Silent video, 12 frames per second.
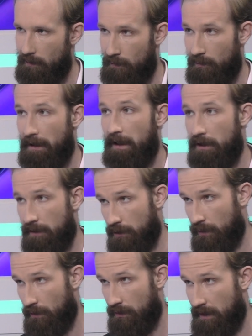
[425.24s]
ну, логично,
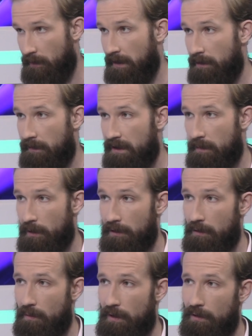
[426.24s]
что зимние виды
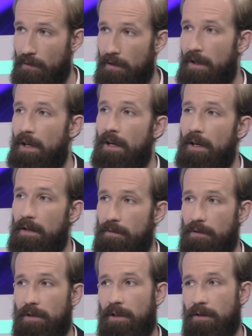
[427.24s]
спорта любят, но
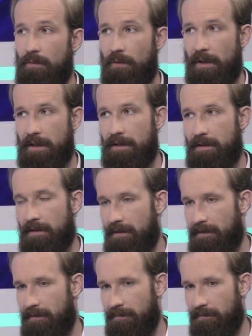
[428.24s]
все-таки у нас
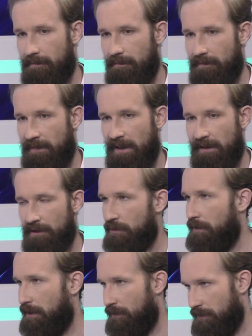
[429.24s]
э, не
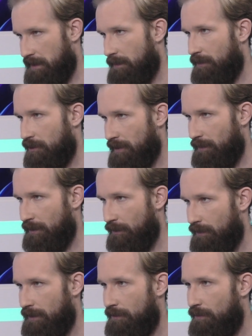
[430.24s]
настолько он зимний, чтобы
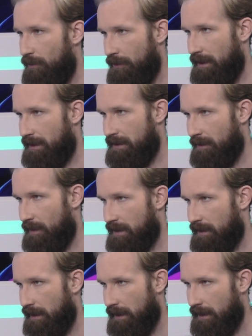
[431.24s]
круглый год, да, зима
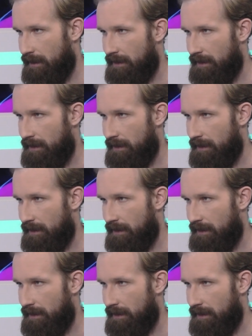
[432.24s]
стояла,